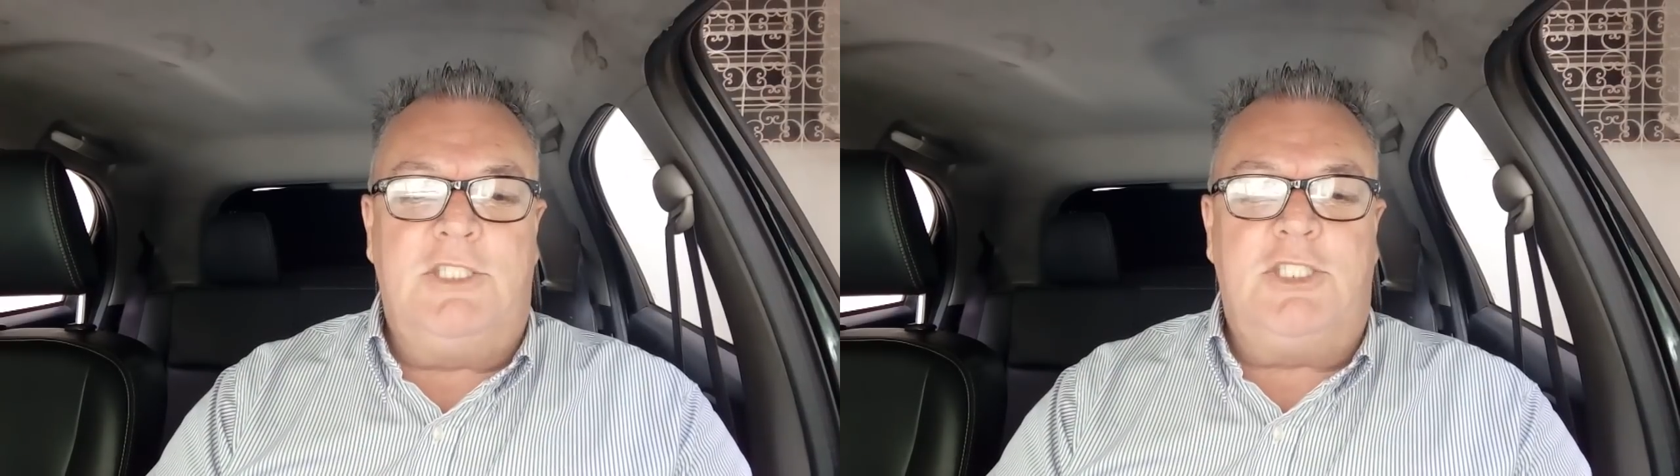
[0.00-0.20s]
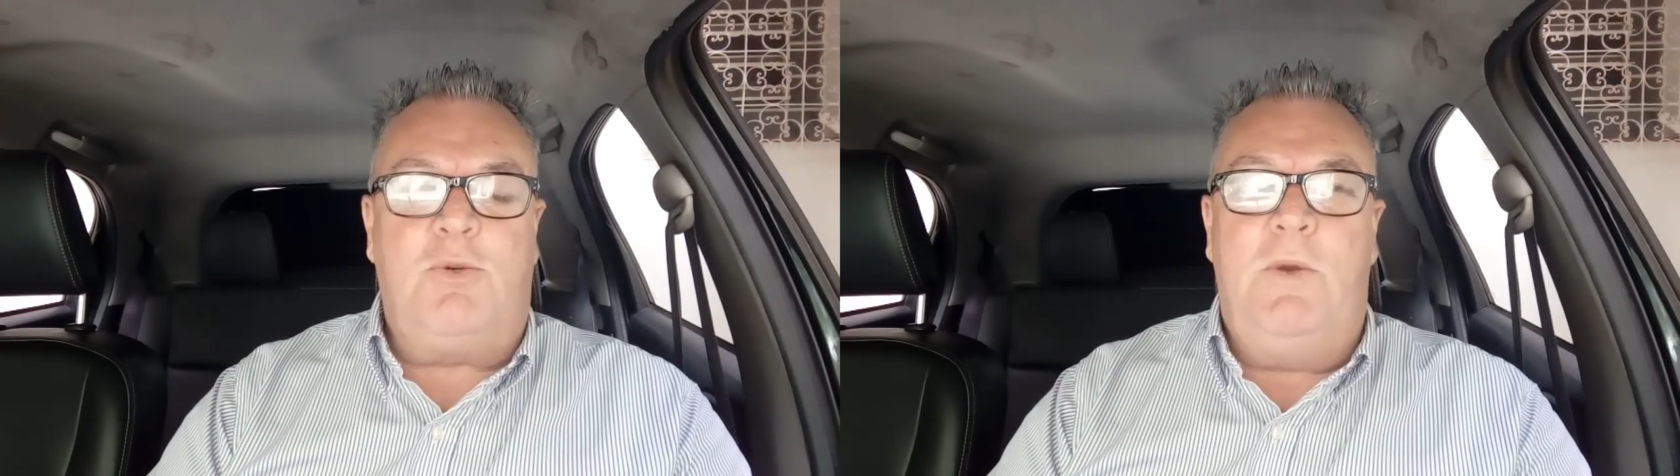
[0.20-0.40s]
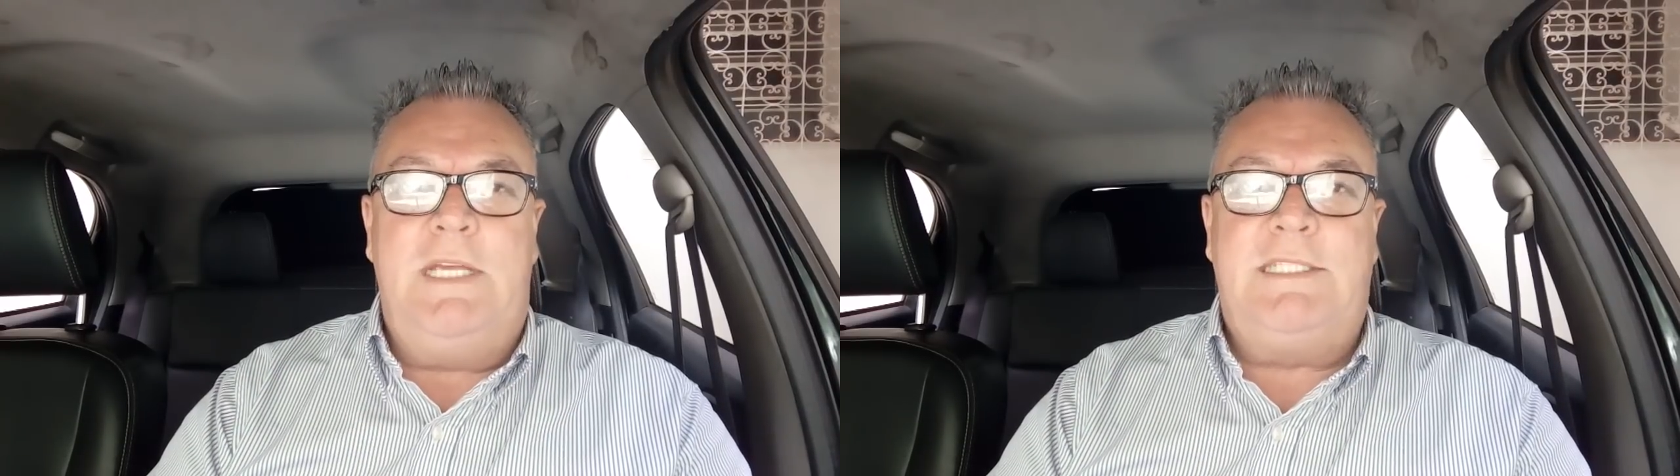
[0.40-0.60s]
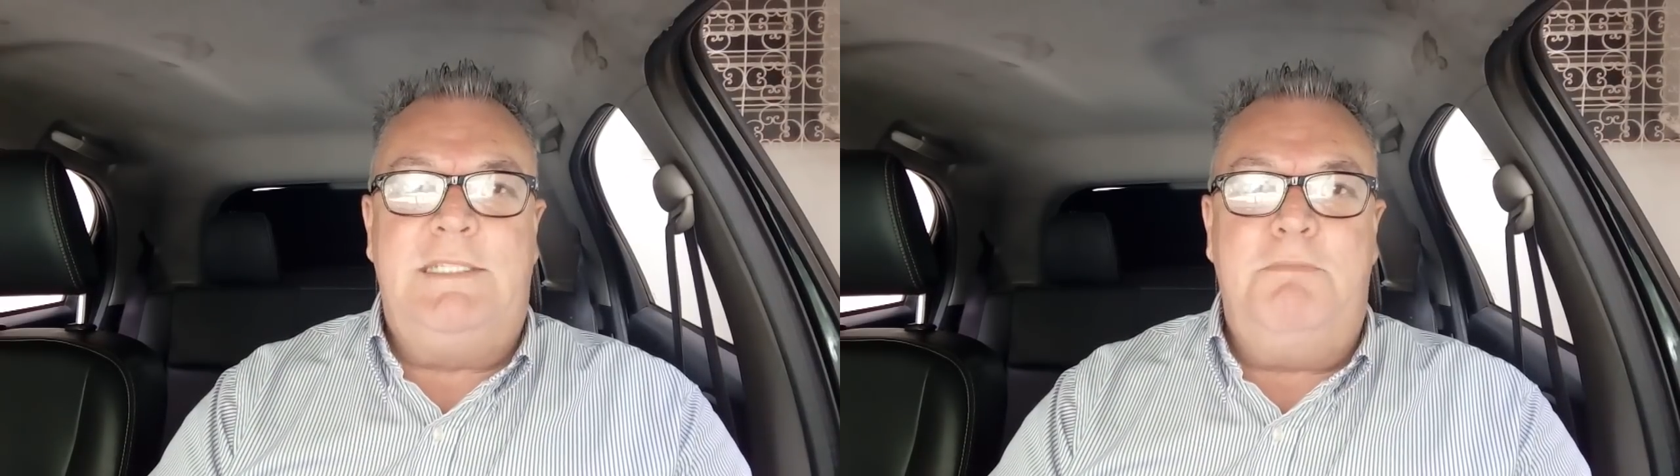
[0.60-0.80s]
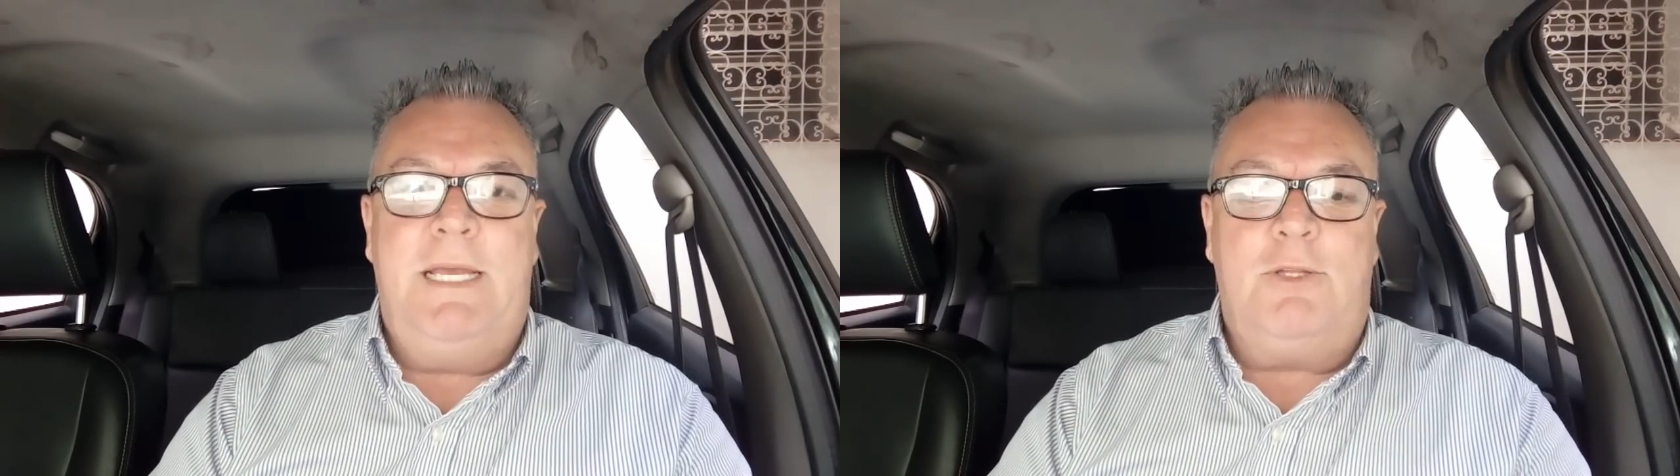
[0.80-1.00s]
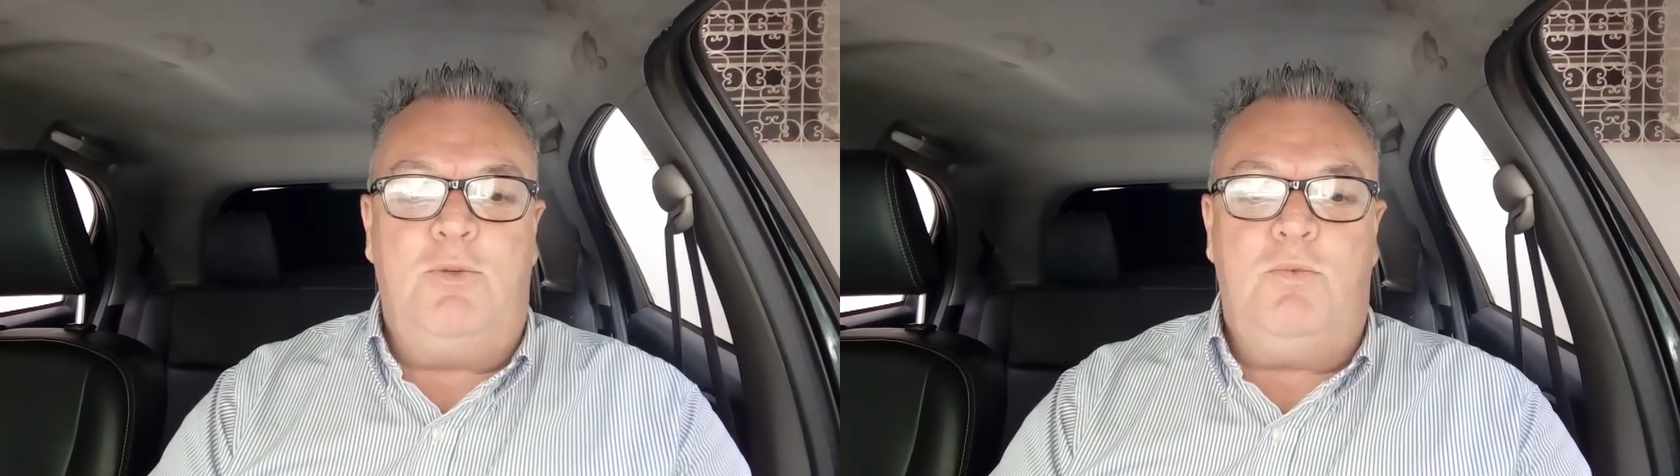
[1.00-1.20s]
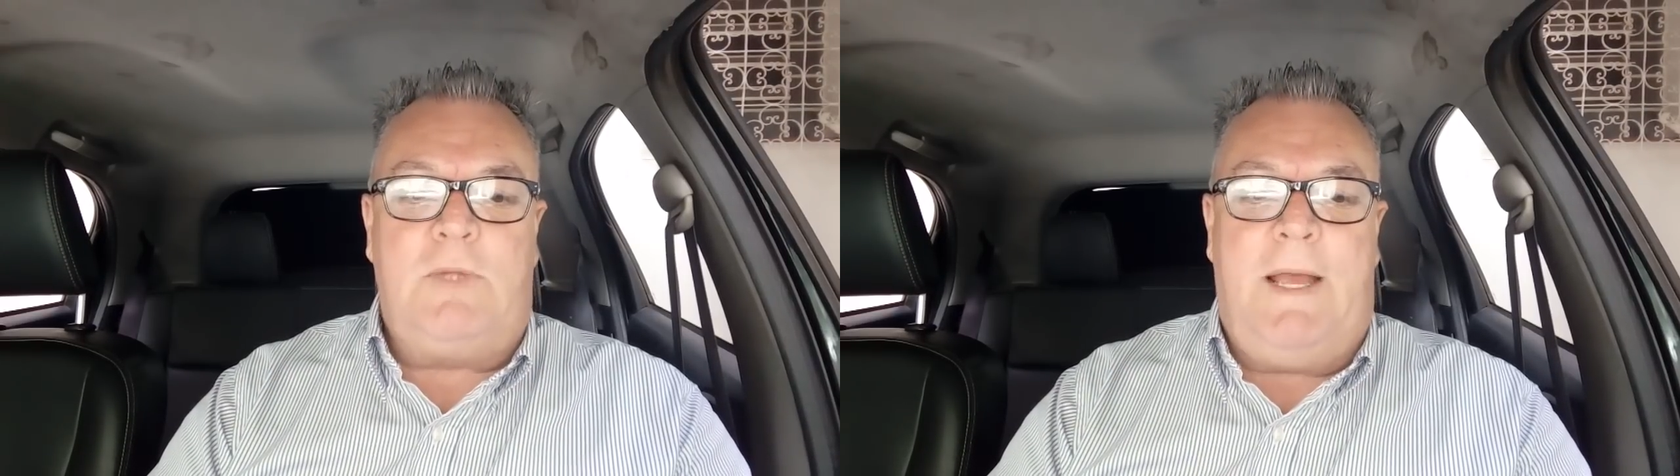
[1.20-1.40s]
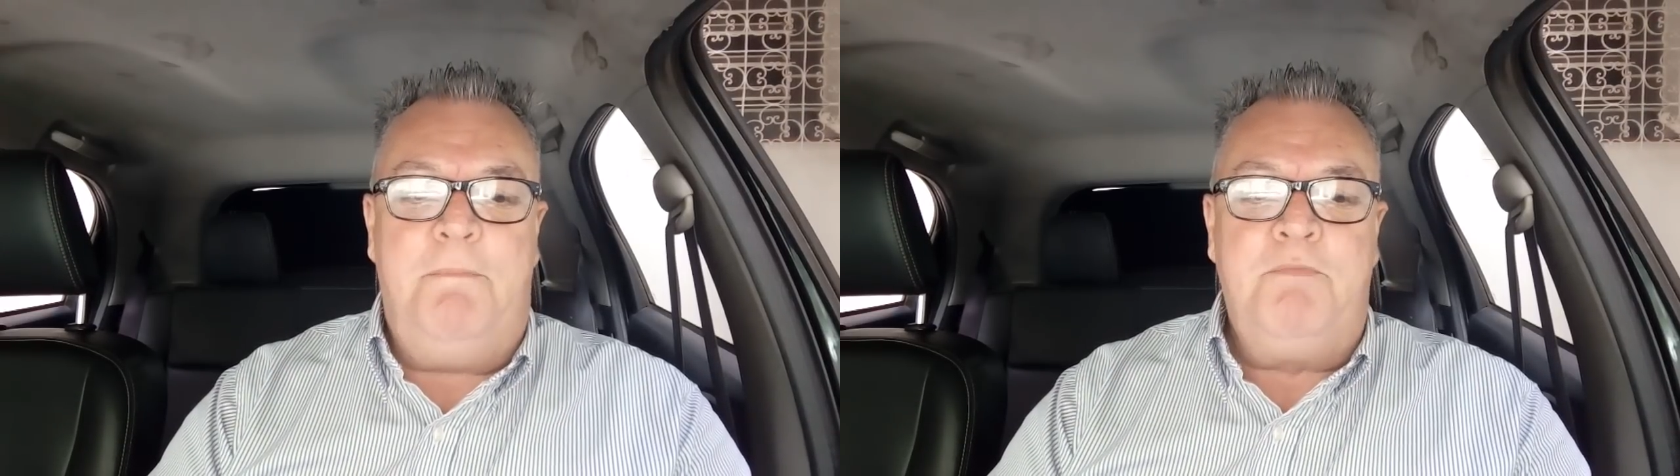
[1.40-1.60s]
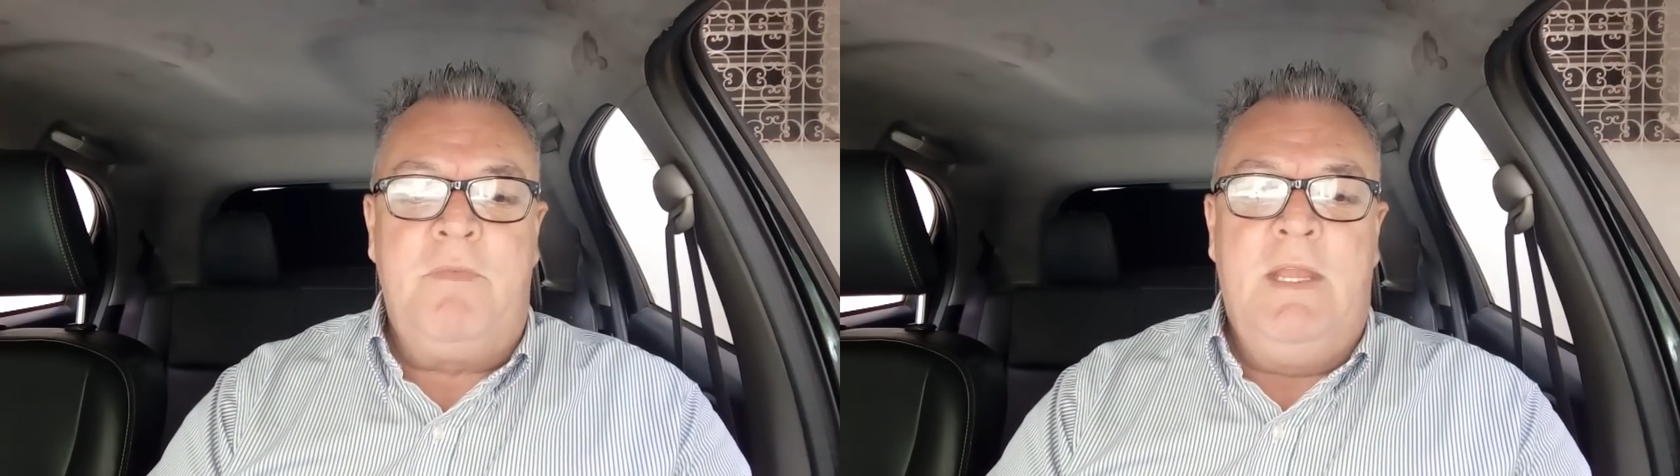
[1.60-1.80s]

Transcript: desconhecimento, tá?